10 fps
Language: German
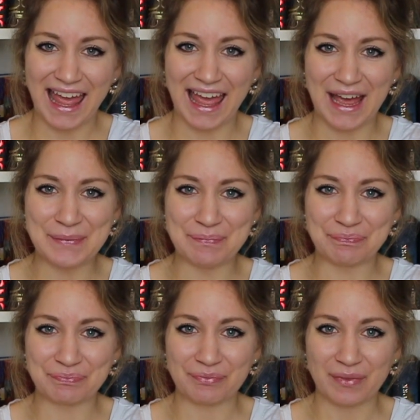
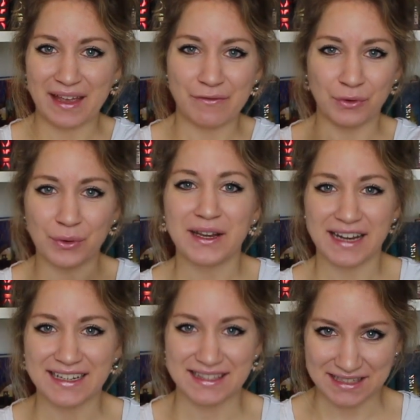ähm, wo du
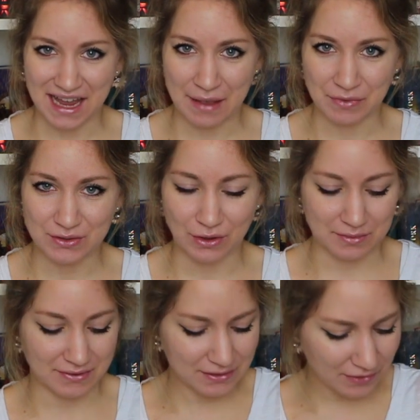hinter dieses Geheimnis
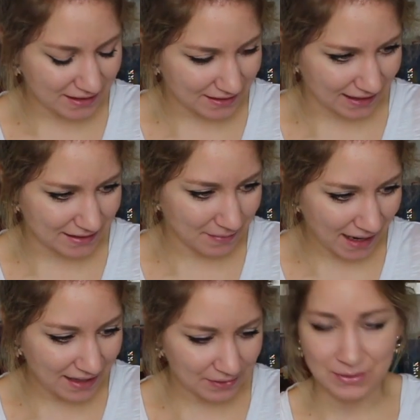kommst. Was für ein Satz,
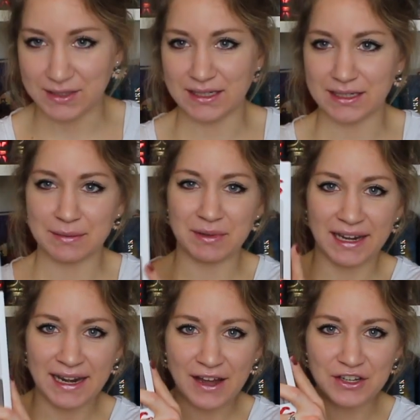meine Güte. Ich bin
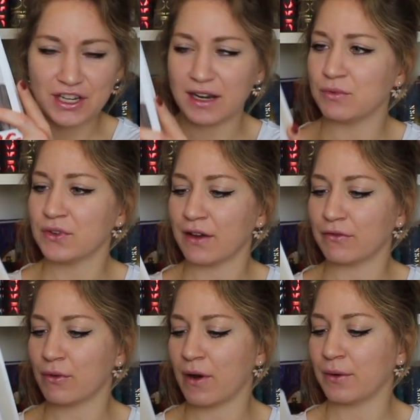Lena und stelle Bücher
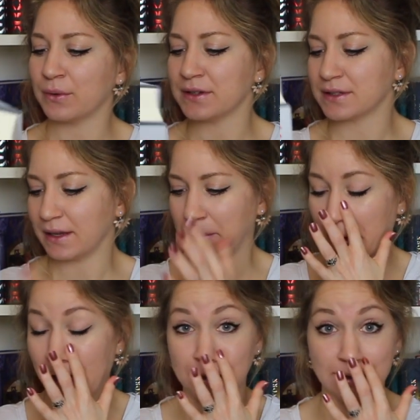vor und ähm,
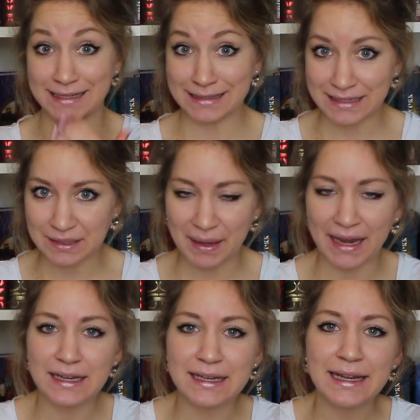kann Sätze nicht
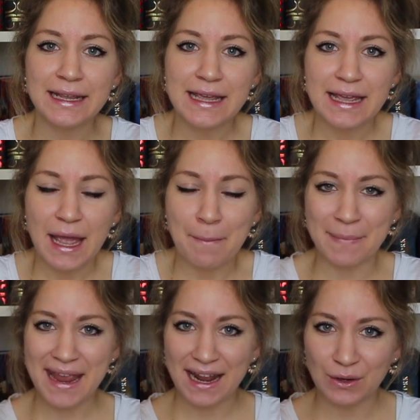beenden.
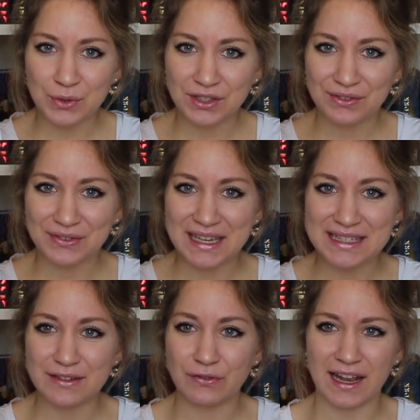Mega gut
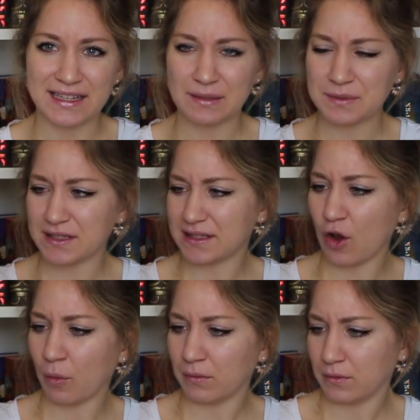gewesen. Vielleicht gibt es das
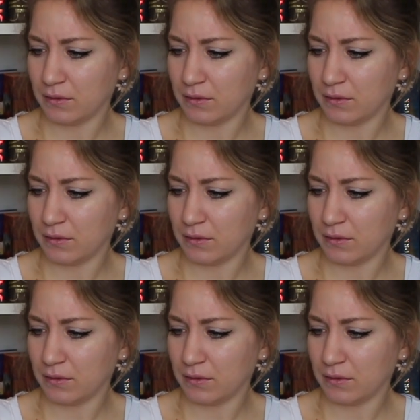auch